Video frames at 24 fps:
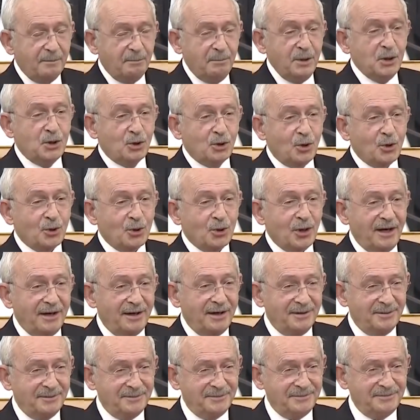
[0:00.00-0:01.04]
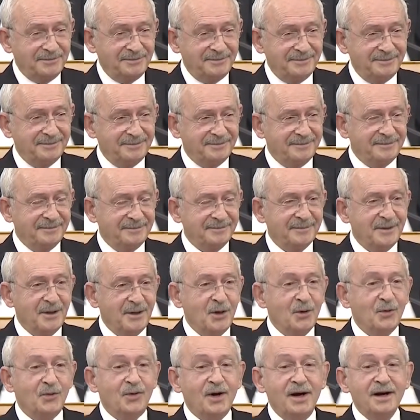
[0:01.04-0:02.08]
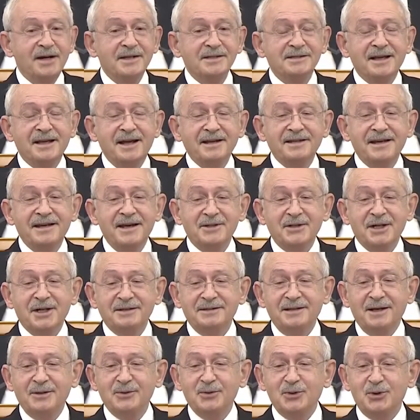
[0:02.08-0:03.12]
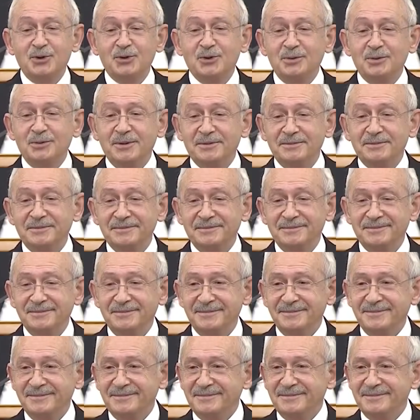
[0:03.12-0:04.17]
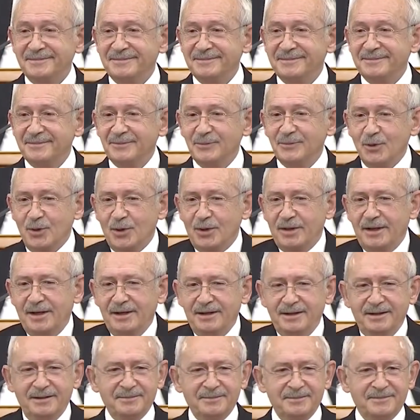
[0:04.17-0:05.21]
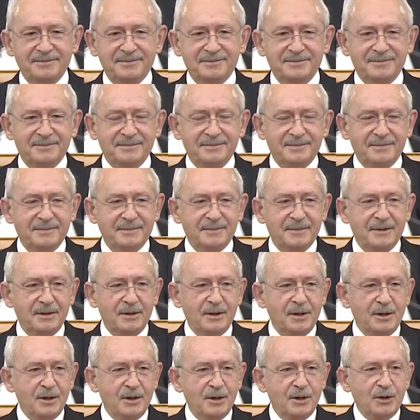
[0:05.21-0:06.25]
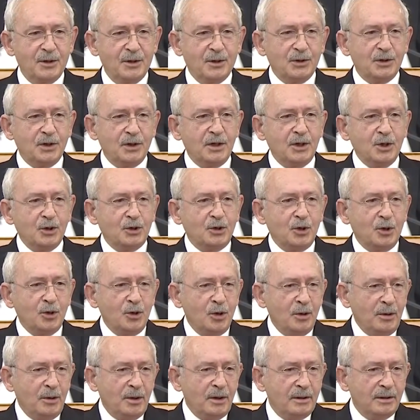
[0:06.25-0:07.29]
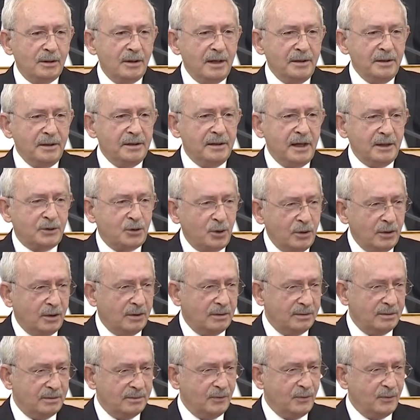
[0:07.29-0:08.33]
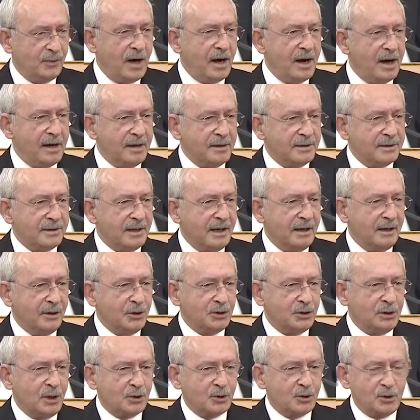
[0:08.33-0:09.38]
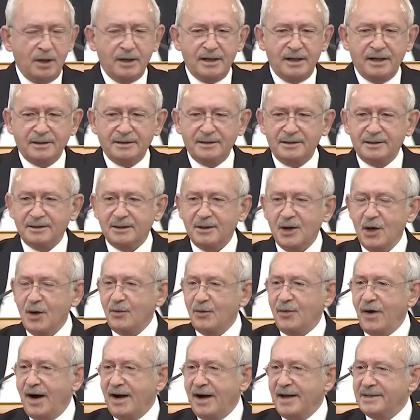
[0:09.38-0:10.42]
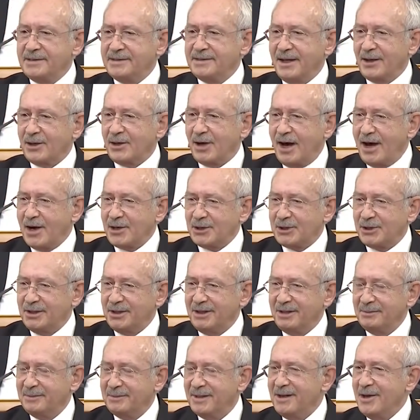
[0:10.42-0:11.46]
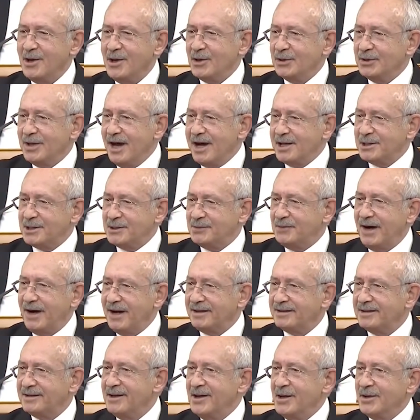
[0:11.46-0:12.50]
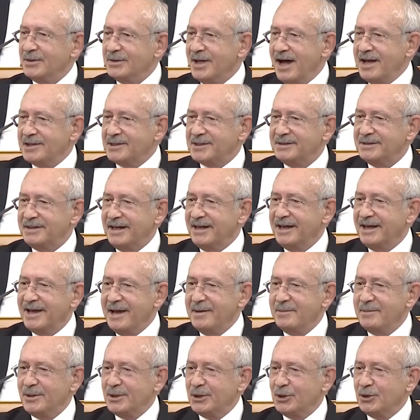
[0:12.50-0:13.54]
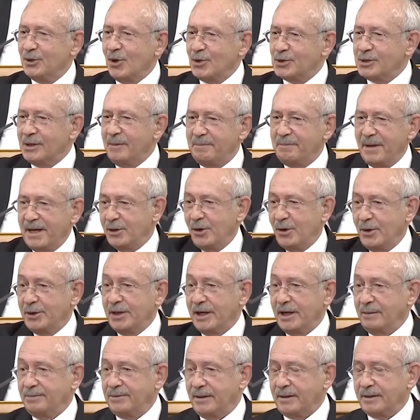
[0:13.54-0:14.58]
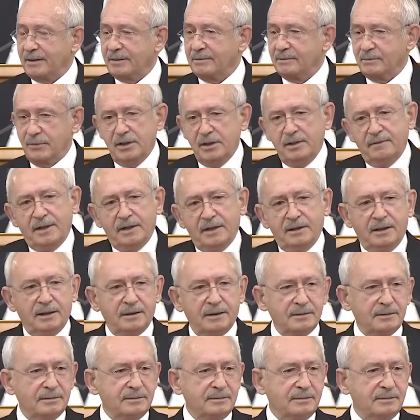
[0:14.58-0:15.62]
Bir soru daha. Faizler gerçekten düştü mü? Öyle ya yeri göğü inletiyor. Faize işte şöyledir, faize karşıyım, nas var, nas neyi emir emrediyorsa ben onu yaparım. Eyvallah.